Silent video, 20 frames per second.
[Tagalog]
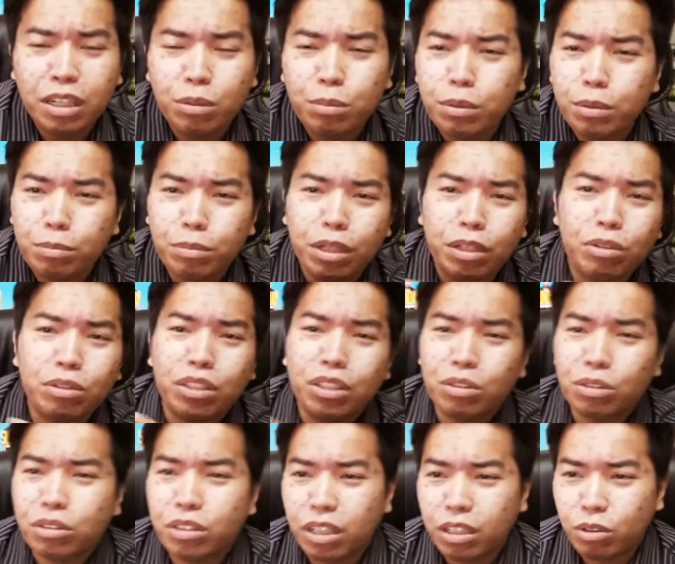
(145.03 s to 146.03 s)
ano bang meron
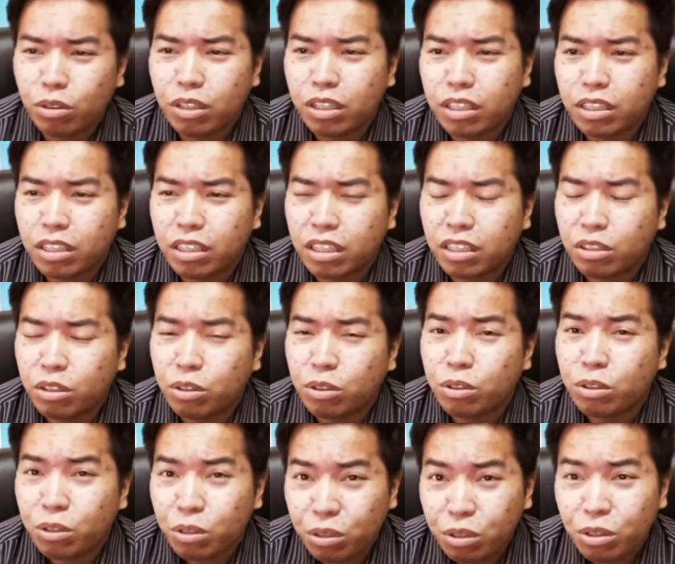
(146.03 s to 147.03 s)
dito sa lugar na
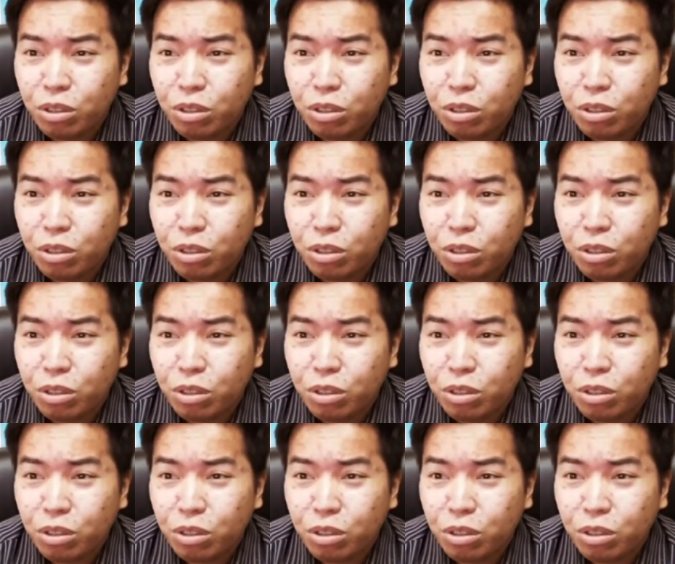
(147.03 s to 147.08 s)
to.